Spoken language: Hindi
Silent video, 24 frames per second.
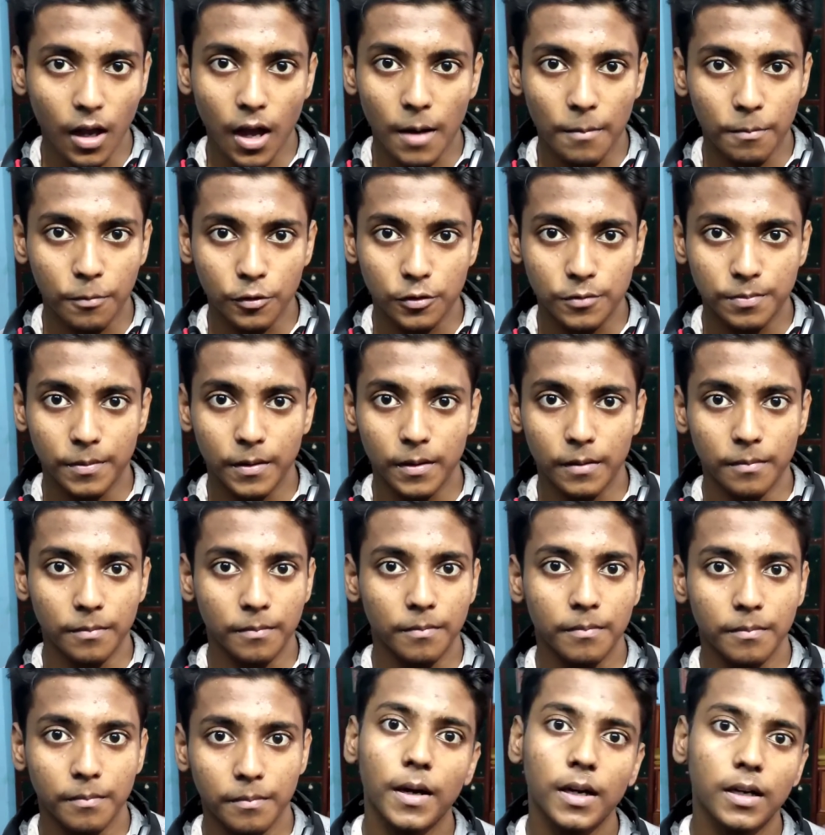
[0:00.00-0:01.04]
आप उस पर
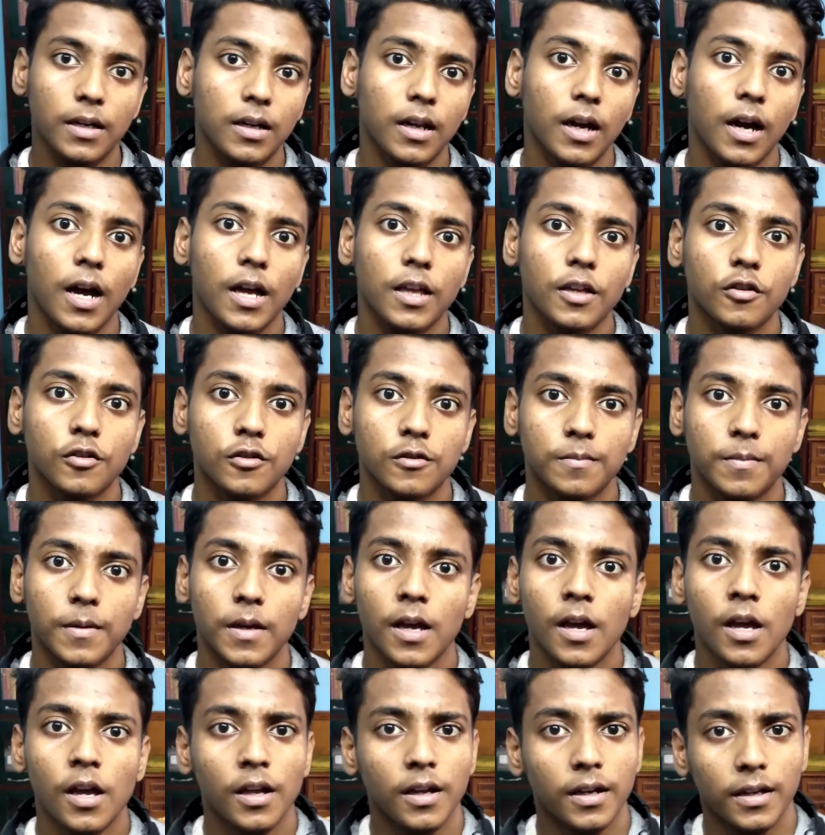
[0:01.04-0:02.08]
बेट लगाइए उस पर
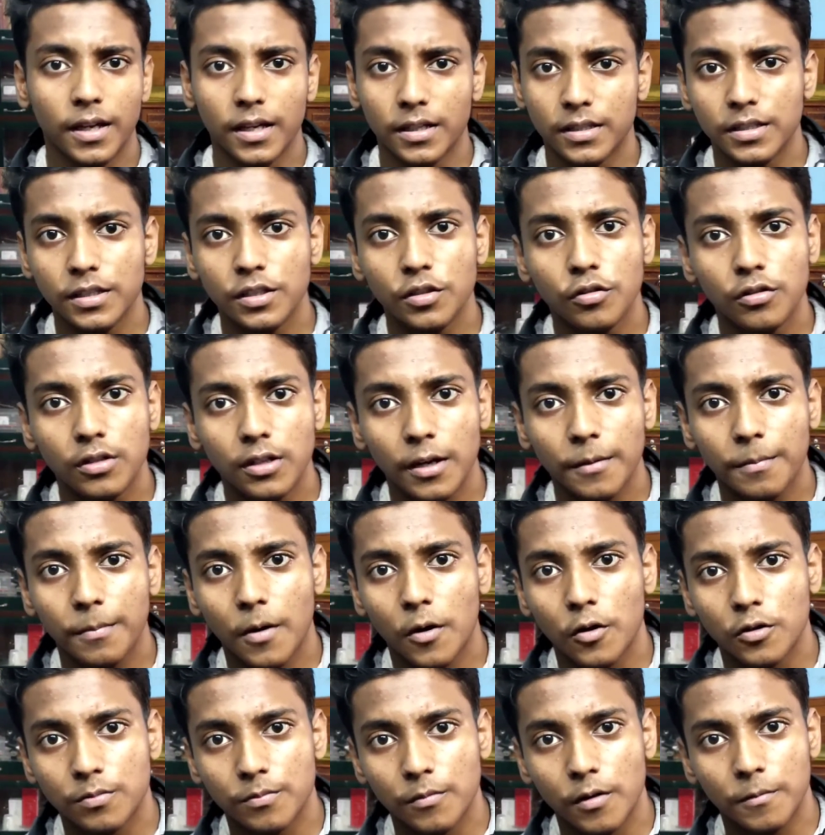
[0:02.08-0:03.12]
कैसीनो टाइप का
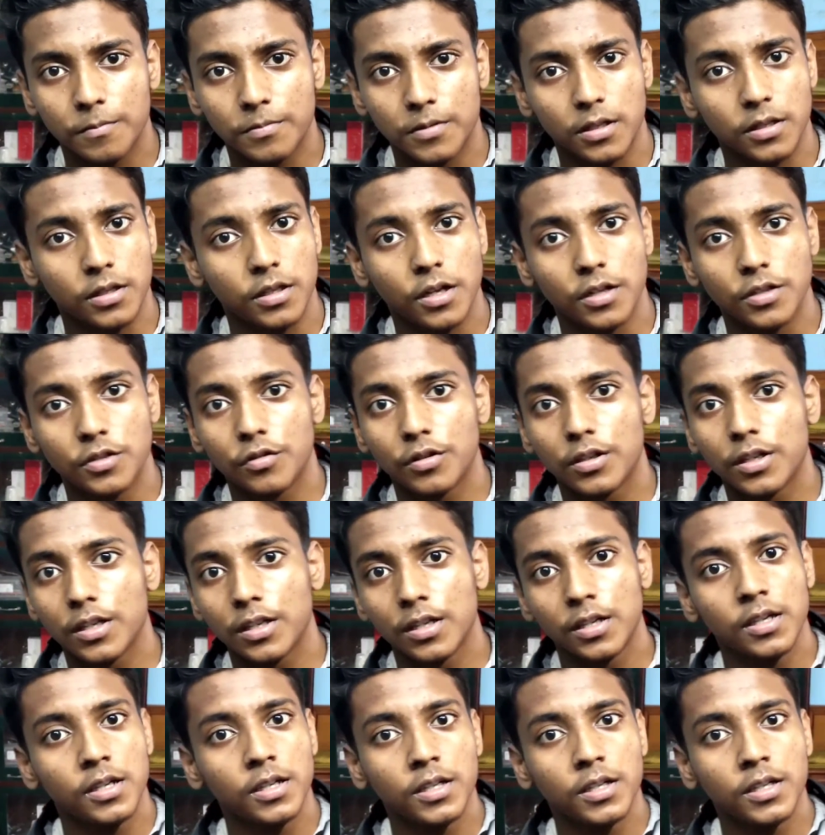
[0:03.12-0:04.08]
उसमें ऑप्शन था जो कि